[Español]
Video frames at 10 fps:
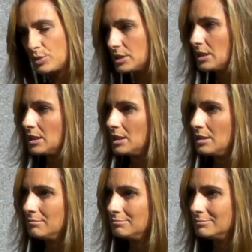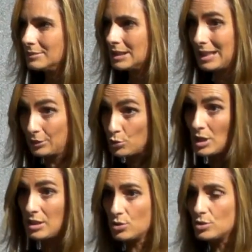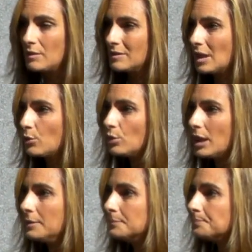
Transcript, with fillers: pues de, tantos años de dictadura